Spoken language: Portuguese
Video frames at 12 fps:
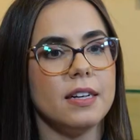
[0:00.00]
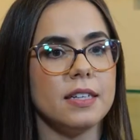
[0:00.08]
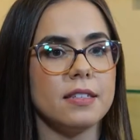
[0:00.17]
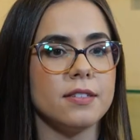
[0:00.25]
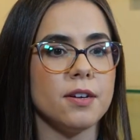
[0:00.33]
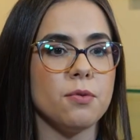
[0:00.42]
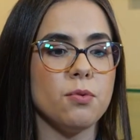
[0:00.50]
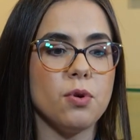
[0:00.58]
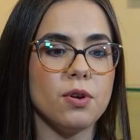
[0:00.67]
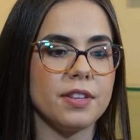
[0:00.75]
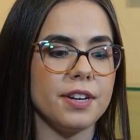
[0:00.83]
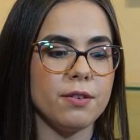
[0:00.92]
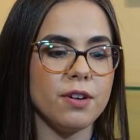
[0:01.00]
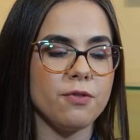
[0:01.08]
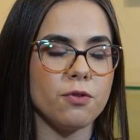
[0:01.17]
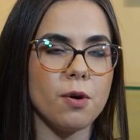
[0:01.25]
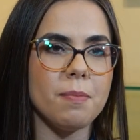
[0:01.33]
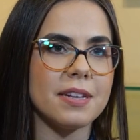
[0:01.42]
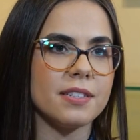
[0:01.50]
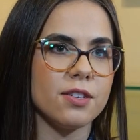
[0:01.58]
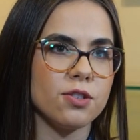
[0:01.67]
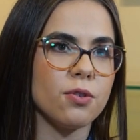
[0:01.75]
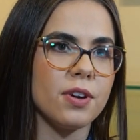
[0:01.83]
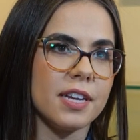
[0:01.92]
Então, o Rodrigo ele ficou
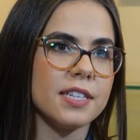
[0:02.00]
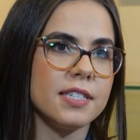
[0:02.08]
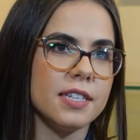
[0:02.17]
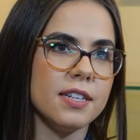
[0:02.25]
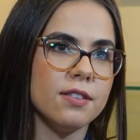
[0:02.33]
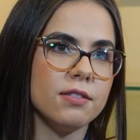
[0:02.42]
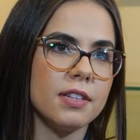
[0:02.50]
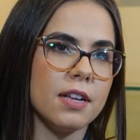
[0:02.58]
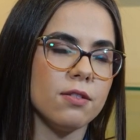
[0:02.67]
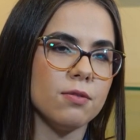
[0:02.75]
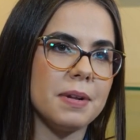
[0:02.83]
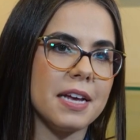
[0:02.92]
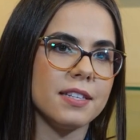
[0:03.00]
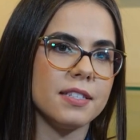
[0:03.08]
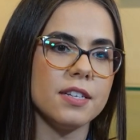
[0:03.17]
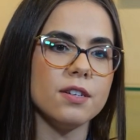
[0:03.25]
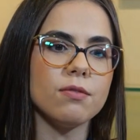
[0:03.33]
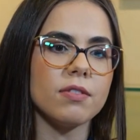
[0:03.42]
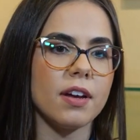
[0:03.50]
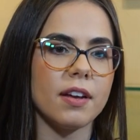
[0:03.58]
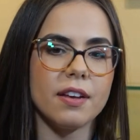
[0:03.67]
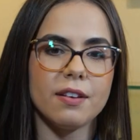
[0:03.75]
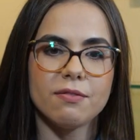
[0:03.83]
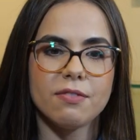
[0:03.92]
bastante conhecido né, no Brasil, tá
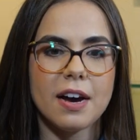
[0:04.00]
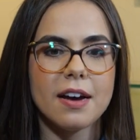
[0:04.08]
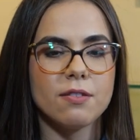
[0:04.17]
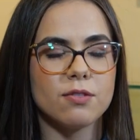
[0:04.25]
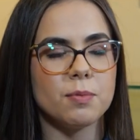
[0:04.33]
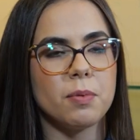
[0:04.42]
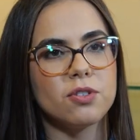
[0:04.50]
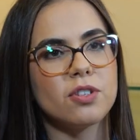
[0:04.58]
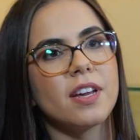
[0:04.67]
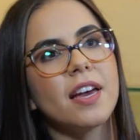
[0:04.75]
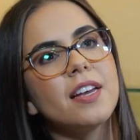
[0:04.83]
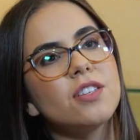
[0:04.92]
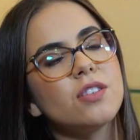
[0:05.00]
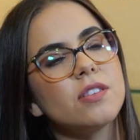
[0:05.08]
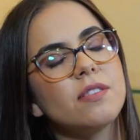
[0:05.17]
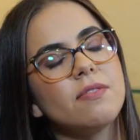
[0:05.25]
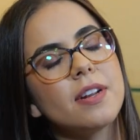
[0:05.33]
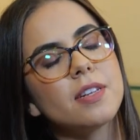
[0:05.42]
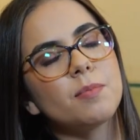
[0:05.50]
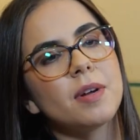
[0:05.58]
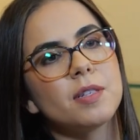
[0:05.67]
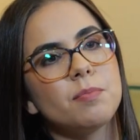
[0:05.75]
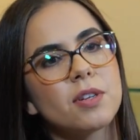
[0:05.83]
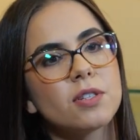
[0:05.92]
aí em vários podcasts, em várias
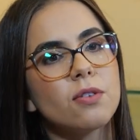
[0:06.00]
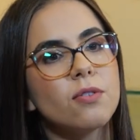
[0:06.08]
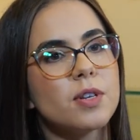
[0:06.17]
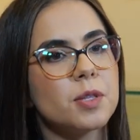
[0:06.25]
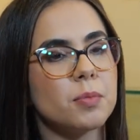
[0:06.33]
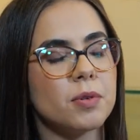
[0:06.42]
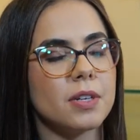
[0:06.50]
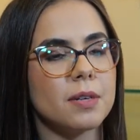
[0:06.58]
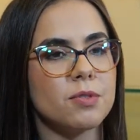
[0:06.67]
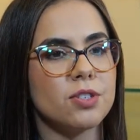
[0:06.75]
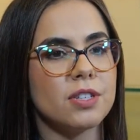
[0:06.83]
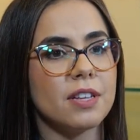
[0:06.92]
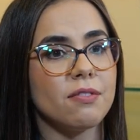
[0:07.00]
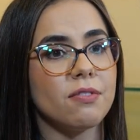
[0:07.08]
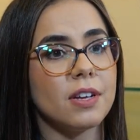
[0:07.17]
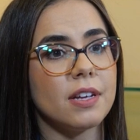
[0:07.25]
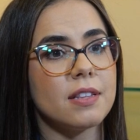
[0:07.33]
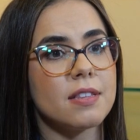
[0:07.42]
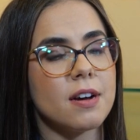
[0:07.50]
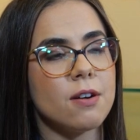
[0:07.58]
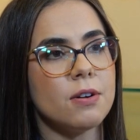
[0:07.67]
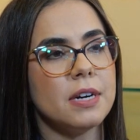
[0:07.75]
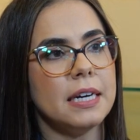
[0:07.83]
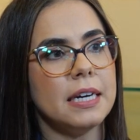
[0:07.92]
participações, em programas de TV e
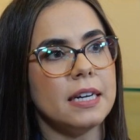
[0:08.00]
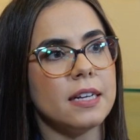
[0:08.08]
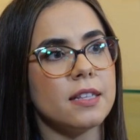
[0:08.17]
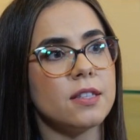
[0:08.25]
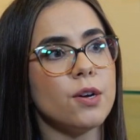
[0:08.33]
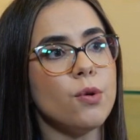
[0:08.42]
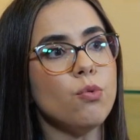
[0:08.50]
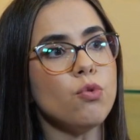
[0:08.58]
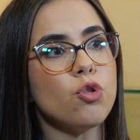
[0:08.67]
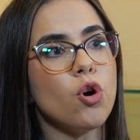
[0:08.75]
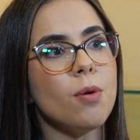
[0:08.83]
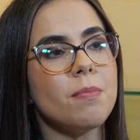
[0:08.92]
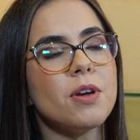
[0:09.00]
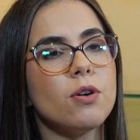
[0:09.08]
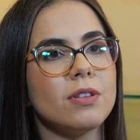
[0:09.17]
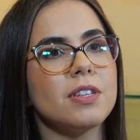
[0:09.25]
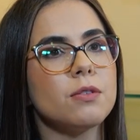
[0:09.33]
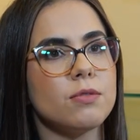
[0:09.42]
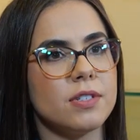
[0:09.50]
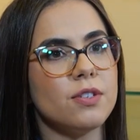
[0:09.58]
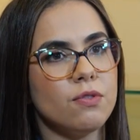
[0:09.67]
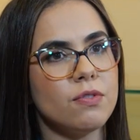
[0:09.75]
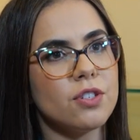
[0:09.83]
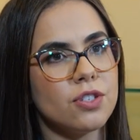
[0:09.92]
tal. Então, o nome Rodrigo
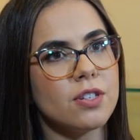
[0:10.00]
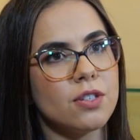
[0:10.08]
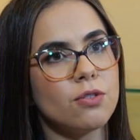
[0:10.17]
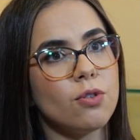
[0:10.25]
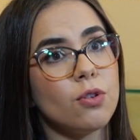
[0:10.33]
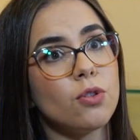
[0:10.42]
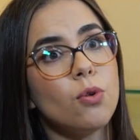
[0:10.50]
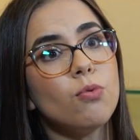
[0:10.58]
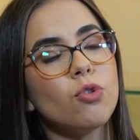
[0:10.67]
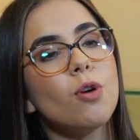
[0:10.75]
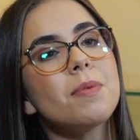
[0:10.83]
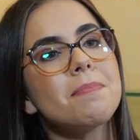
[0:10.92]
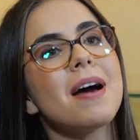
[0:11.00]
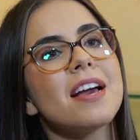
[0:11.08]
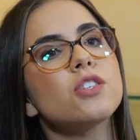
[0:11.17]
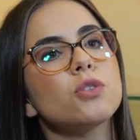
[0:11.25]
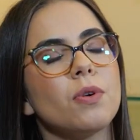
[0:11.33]
Silva já se tornou um nome mais